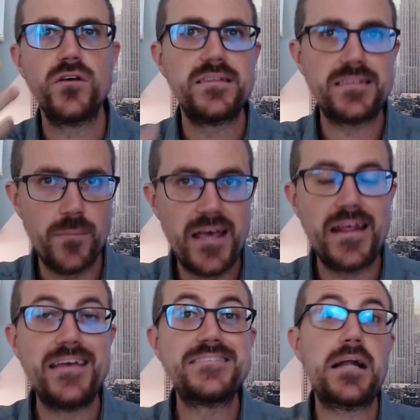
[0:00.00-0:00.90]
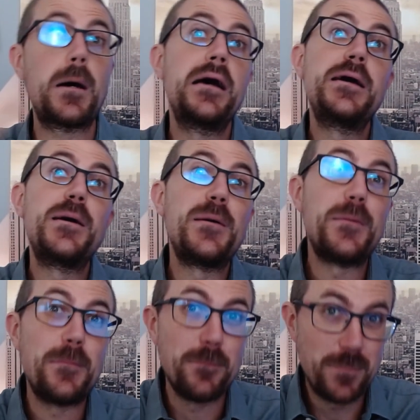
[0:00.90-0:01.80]
entra bene, entra
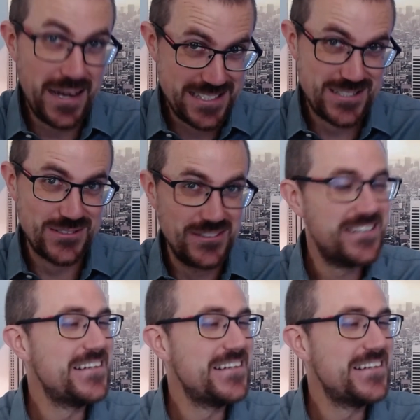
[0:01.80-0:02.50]
basso.